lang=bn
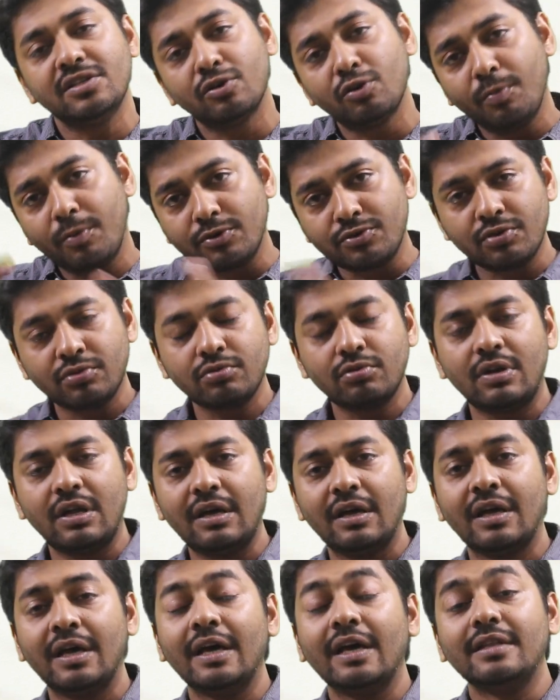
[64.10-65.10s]
নিজেরও পছন্দ না
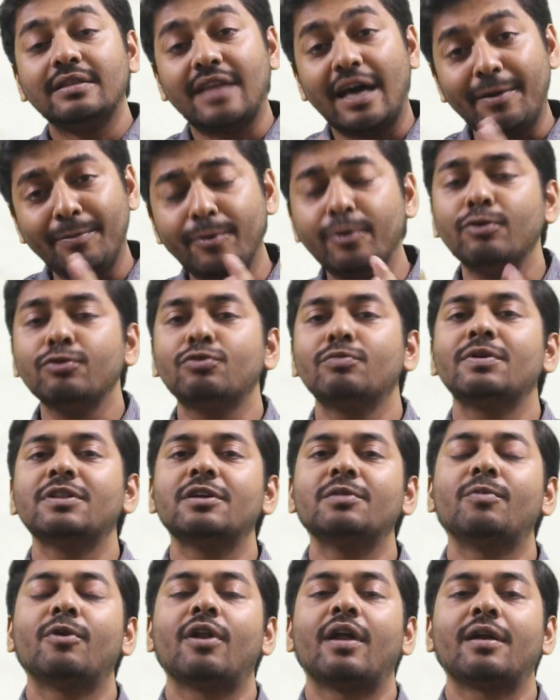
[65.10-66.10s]
তারপরেও
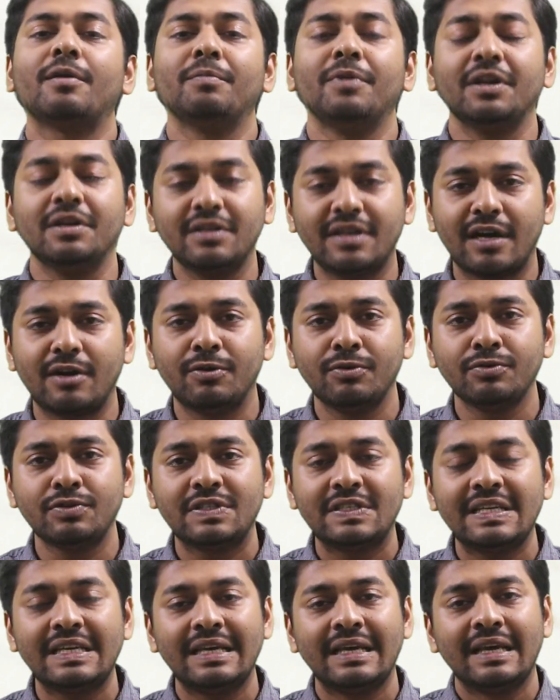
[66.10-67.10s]
তোমাদের বলার মেন কারণ
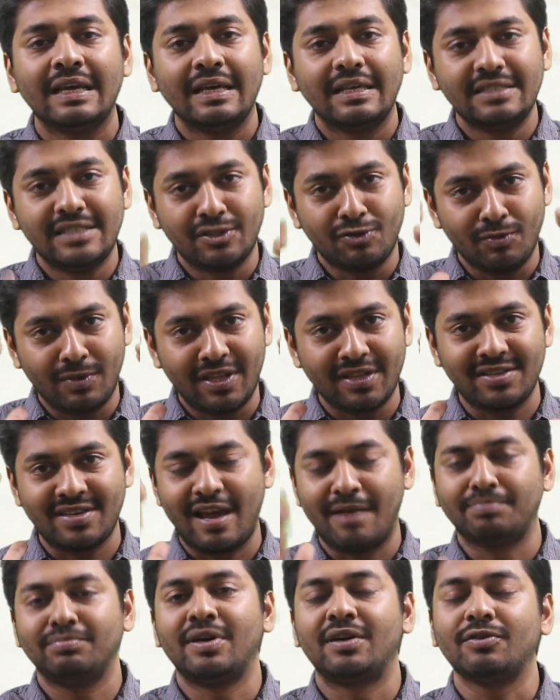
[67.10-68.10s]
হচ্ছে যে তোমাদের
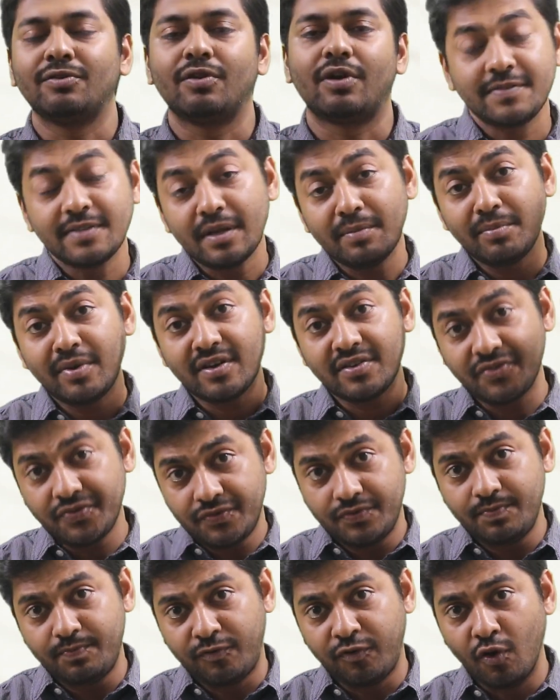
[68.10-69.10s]
সাবধান টিপস নাম্বার
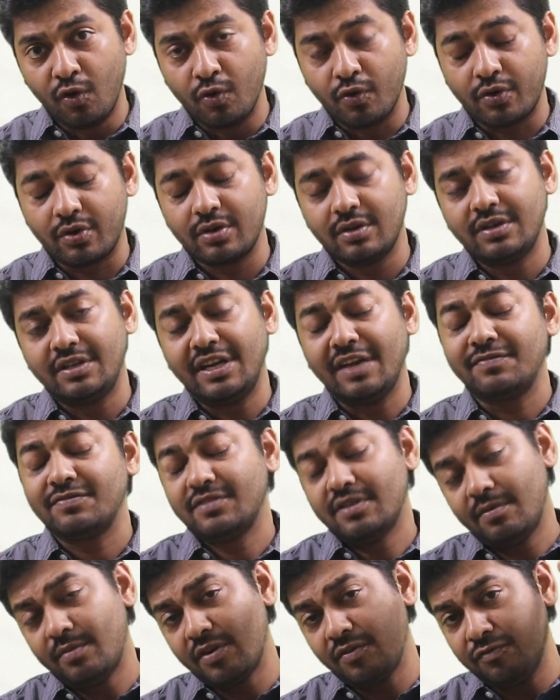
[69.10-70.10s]
ফোর
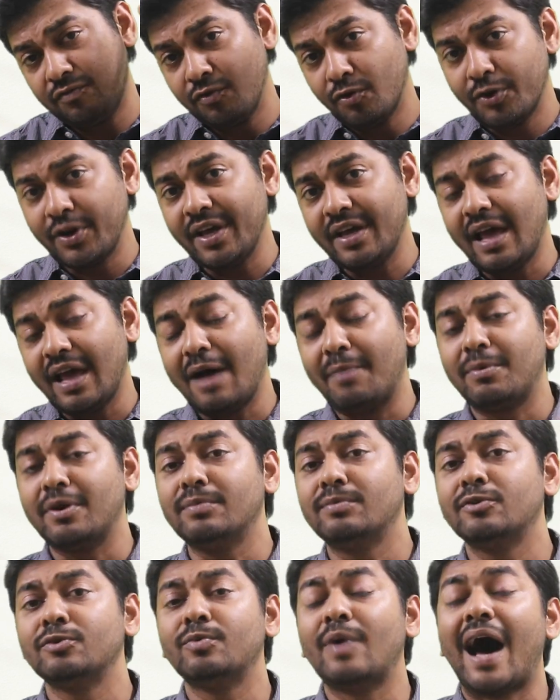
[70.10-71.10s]
টিপস নাম্বার ফোরে আমরা
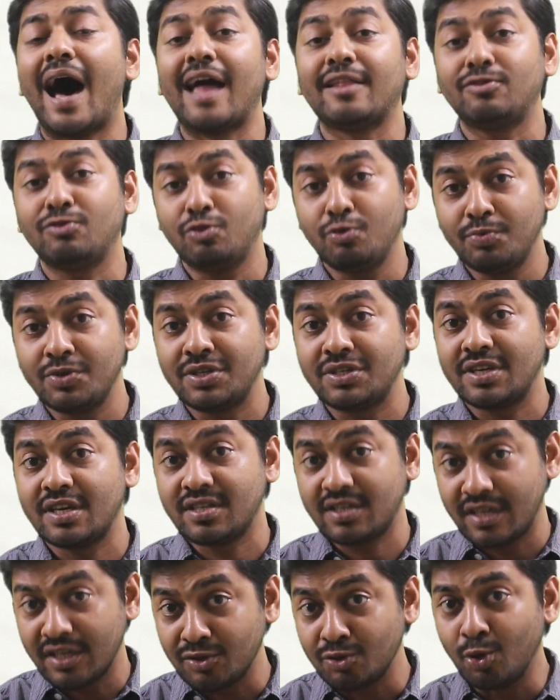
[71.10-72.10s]
বলবো
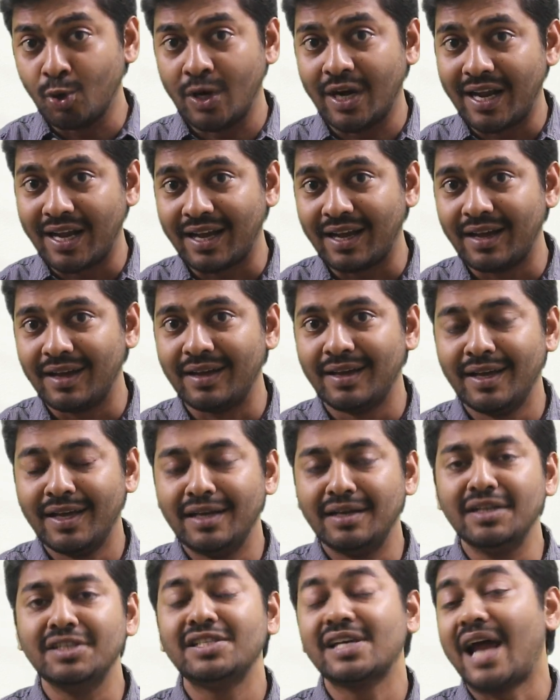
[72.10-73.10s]
আত্মবিশ্বাসকে ধরে রাখা
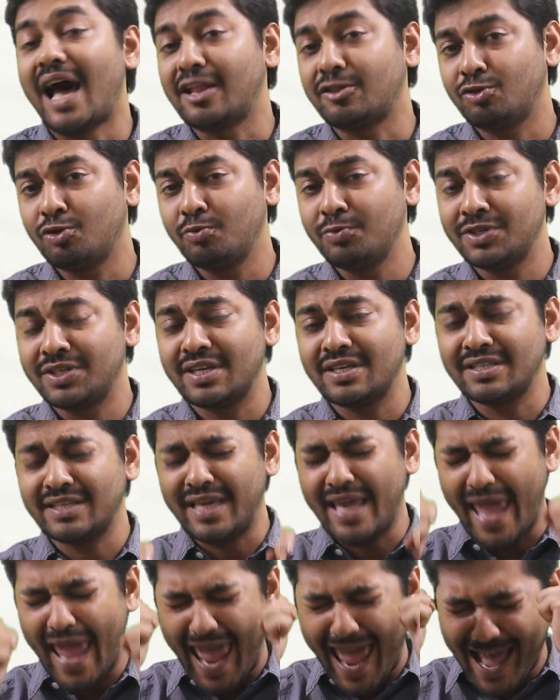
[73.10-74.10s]
নিজের
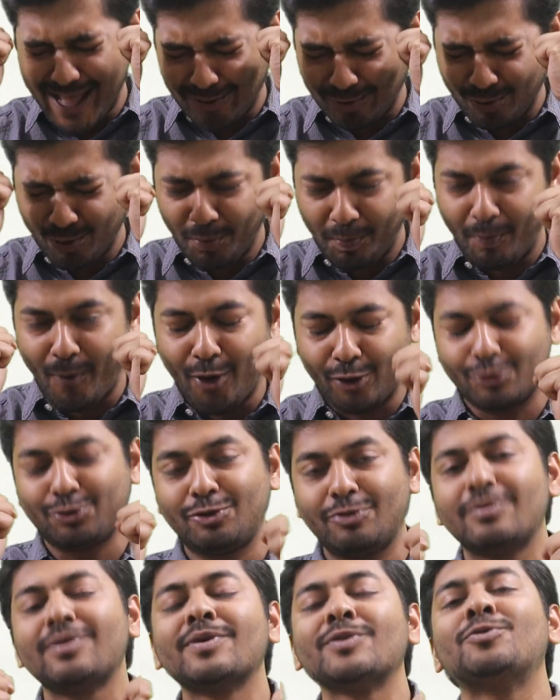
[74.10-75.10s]
আত্মবিশ্বাসকে এত
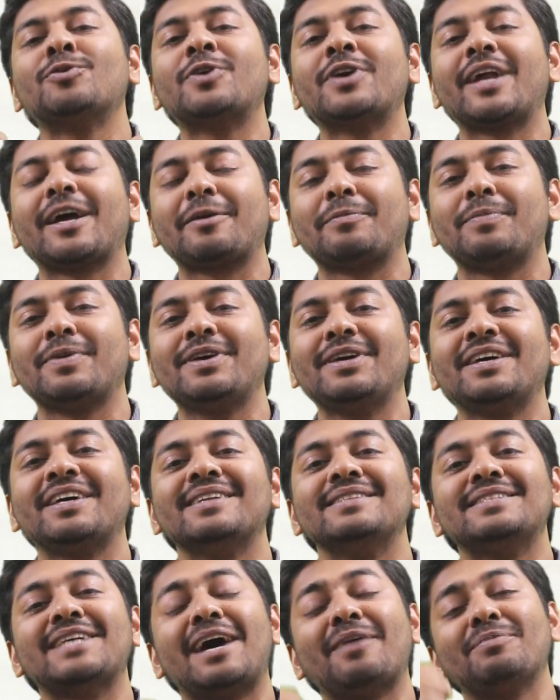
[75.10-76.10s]
পক্তভাবে ধরে রাখবে
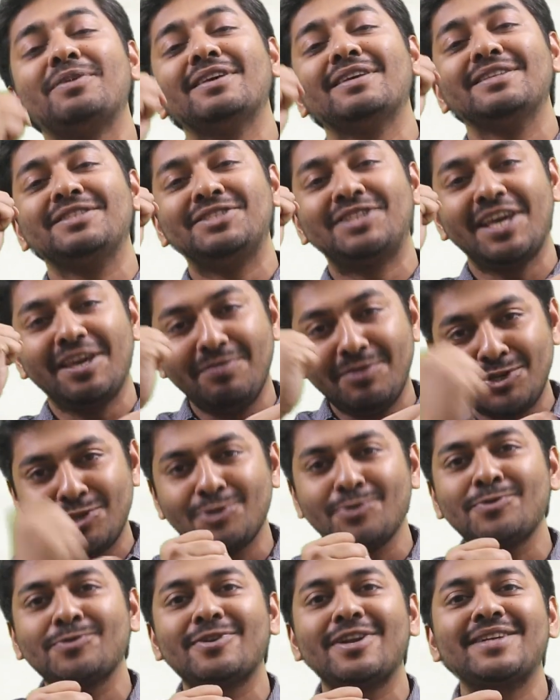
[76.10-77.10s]
যে আমি যেই
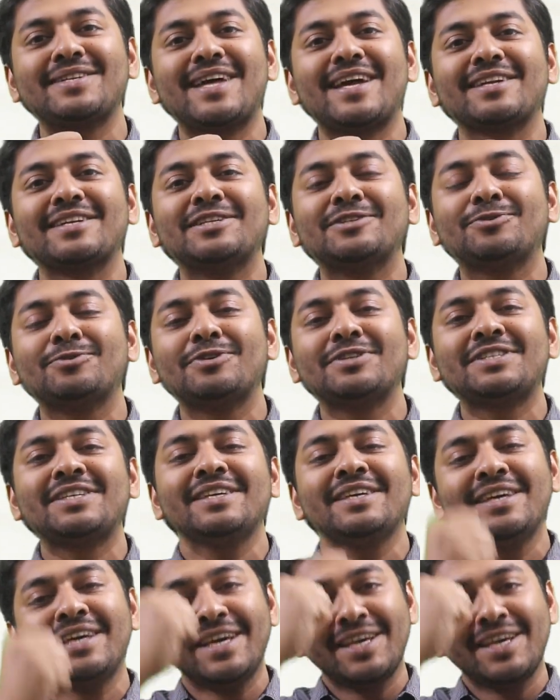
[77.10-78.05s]
বিশ্ববিদ্যালয় টার্গেট করেছি